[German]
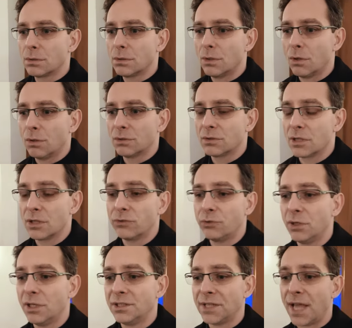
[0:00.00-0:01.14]
Und
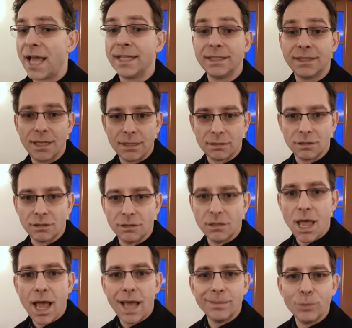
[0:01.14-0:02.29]
natürlich ein jeder
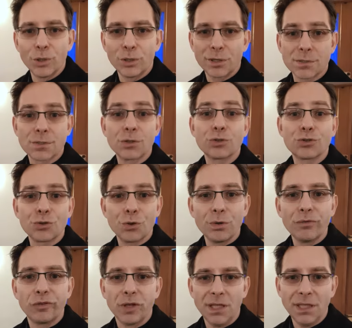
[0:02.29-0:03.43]
ein möglichst schön
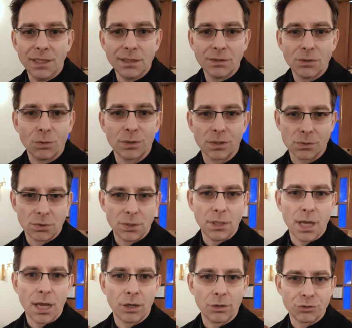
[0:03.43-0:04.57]
für ihn oder
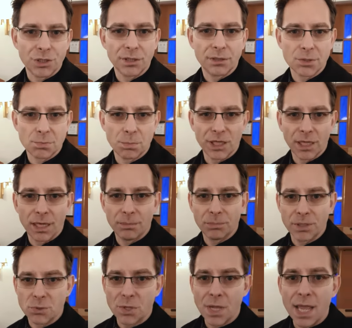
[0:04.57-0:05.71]
sie arrangiertes
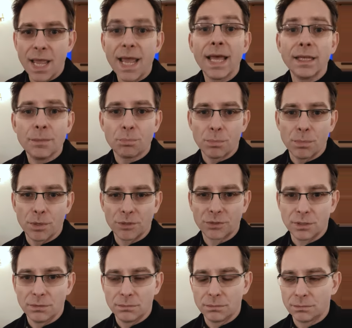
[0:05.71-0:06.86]
Begräbnis erleben
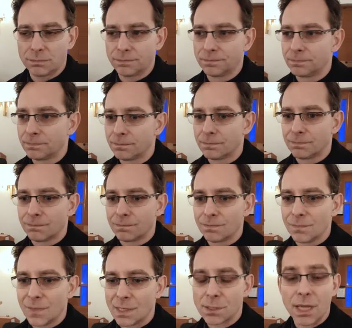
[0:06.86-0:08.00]
möchte.
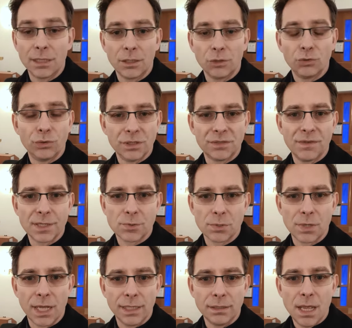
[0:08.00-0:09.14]
Es kann dann durchweg
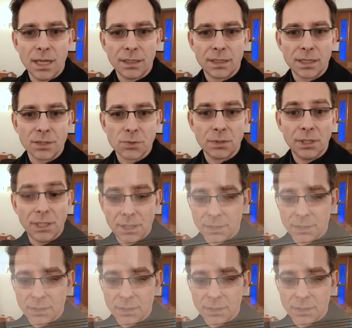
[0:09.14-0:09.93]
sein, dass hier